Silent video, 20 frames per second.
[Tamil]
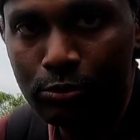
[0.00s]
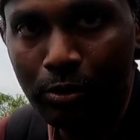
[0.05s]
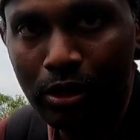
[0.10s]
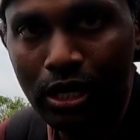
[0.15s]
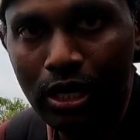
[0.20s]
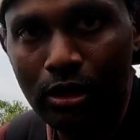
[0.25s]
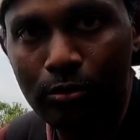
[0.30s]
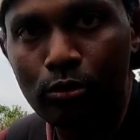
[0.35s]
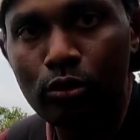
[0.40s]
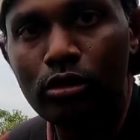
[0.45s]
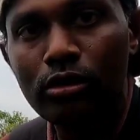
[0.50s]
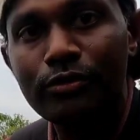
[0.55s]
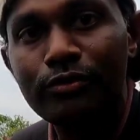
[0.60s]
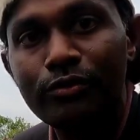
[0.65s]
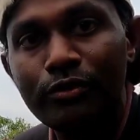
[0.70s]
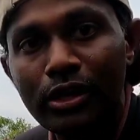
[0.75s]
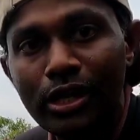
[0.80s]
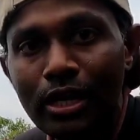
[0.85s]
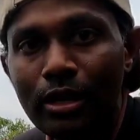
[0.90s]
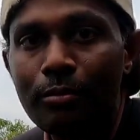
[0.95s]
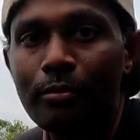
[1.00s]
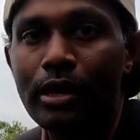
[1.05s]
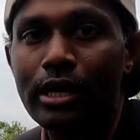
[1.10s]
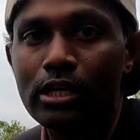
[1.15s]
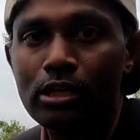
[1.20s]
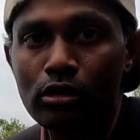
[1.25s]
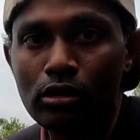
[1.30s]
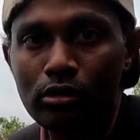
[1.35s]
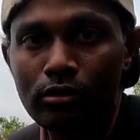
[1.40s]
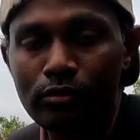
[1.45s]
ஃபிக்ஸ் பண்ணாமல் ஒரு ஃப்ரீ
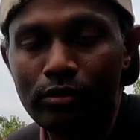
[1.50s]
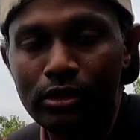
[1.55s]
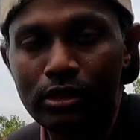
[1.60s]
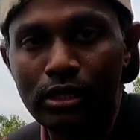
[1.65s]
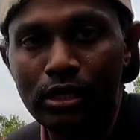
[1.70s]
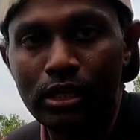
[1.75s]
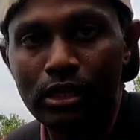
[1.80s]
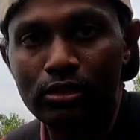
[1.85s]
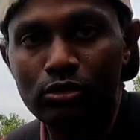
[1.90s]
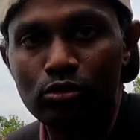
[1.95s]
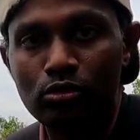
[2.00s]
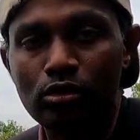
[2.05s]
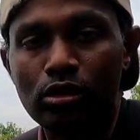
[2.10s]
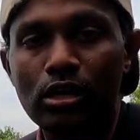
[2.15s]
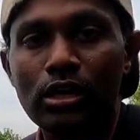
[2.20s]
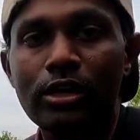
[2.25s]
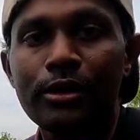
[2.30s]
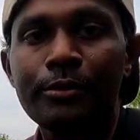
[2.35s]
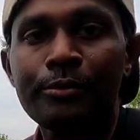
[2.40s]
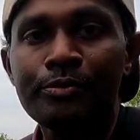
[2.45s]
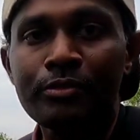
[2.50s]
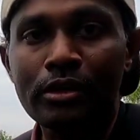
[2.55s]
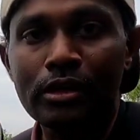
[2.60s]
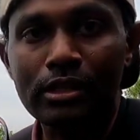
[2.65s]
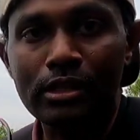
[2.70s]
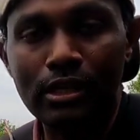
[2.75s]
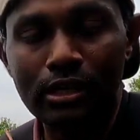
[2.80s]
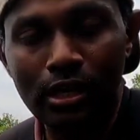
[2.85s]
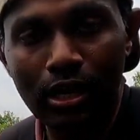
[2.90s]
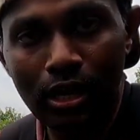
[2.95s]
மைண்டோட வந்தீங்கன்னா சொன்னால்
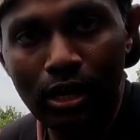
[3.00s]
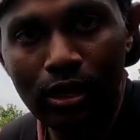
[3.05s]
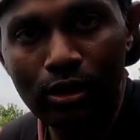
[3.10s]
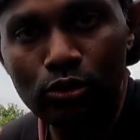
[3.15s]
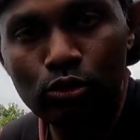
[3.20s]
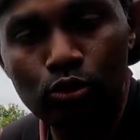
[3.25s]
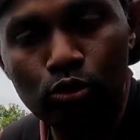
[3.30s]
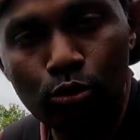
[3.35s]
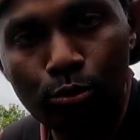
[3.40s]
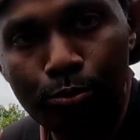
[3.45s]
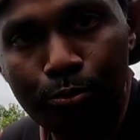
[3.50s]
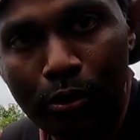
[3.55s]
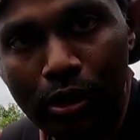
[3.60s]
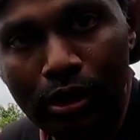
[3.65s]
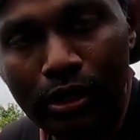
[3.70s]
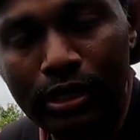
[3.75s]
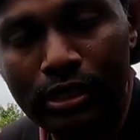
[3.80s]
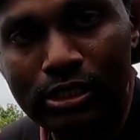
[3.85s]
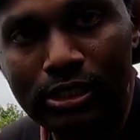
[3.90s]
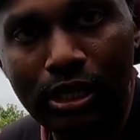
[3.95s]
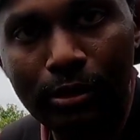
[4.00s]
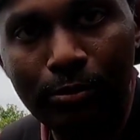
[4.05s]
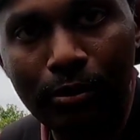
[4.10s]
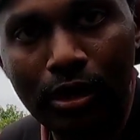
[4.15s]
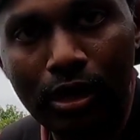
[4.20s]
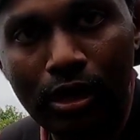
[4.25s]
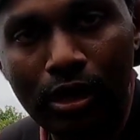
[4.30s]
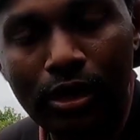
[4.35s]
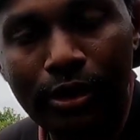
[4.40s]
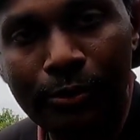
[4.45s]
இதை நல்லா சூப்பராக என்ஜாய்
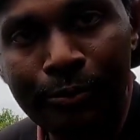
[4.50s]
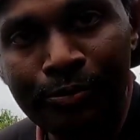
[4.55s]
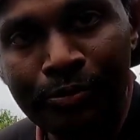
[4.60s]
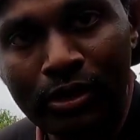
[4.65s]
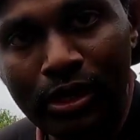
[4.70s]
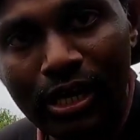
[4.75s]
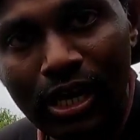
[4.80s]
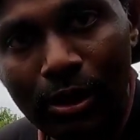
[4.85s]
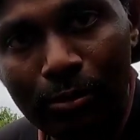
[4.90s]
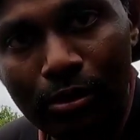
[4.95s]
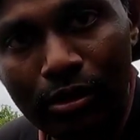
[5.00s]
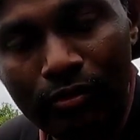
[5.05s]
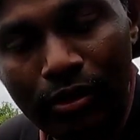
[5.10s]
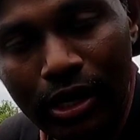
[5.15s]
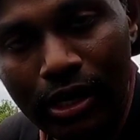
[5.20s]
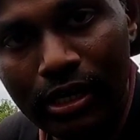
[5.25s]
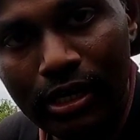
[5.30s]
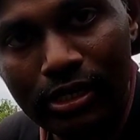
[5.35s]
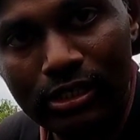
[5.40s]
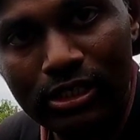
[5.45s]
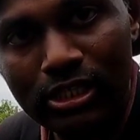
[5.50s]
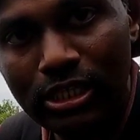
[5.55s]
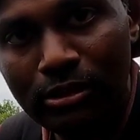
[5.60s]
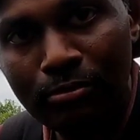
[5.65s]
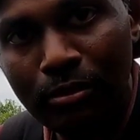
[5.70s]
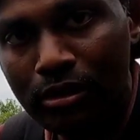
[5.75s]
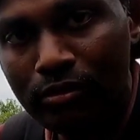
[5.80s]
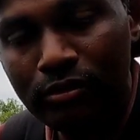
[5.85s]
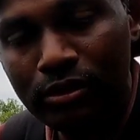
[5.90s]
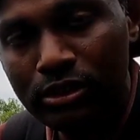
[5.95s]
பண்ணலாம் இல்லை அப்படி வேண்டாம்
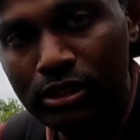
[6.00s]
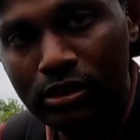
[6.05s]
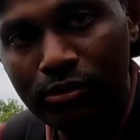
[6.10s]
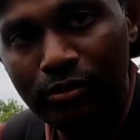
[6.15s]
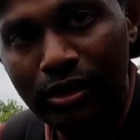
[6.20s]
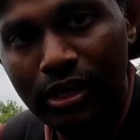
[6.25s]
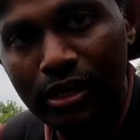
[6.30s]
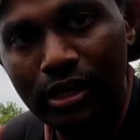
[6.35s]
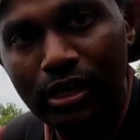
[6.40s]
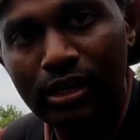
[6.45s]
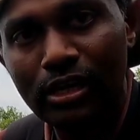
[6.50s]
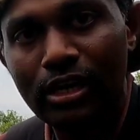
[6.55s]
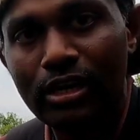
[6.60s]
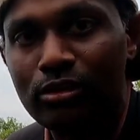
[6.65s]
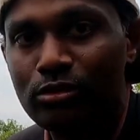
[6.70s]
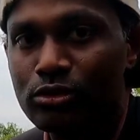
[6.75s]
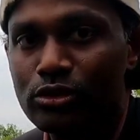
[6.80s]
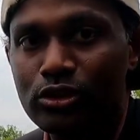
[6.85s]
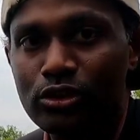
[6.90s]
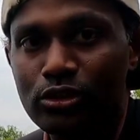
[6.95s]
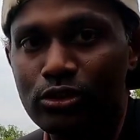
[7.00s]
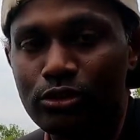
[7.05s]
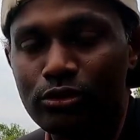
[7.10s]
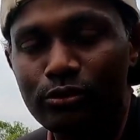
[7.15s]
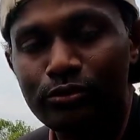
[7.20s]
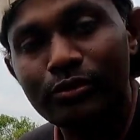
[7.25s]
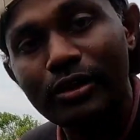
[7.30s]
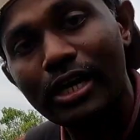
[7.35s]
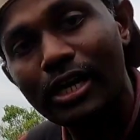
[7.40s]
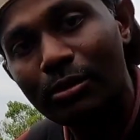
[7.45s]
ஜீப் அட்வென்ச்சர் வேண்டாம் நான் கொஞ்சம்
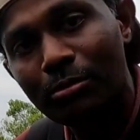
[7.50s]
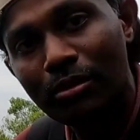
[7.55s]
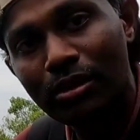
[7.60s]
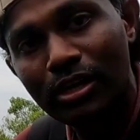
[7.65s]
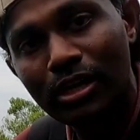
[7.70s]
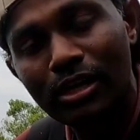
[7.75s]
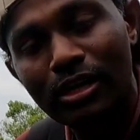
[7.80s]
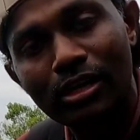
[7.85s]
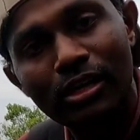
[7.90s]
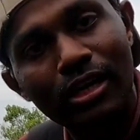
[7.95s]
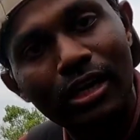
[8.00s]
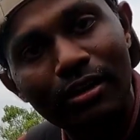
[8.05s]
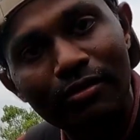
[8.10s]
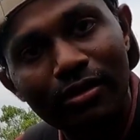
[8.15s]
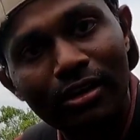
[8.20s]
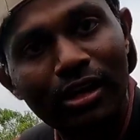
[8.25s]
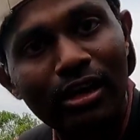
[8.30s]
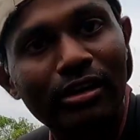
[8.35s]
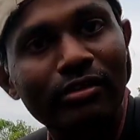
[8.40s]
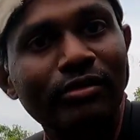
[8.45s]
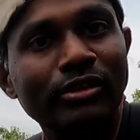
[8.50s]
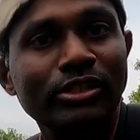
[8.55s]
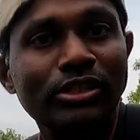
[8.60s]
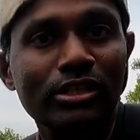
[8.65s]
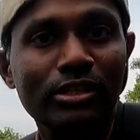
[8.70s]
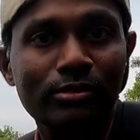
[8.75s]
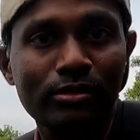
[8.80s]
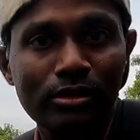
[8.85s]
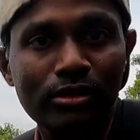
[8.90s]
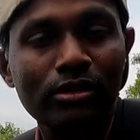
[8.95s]
வேறு மாதிரி லெவலில்
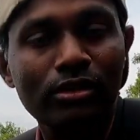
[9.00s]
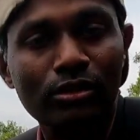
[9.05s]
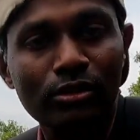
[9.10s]
அட்வென்ச்சர்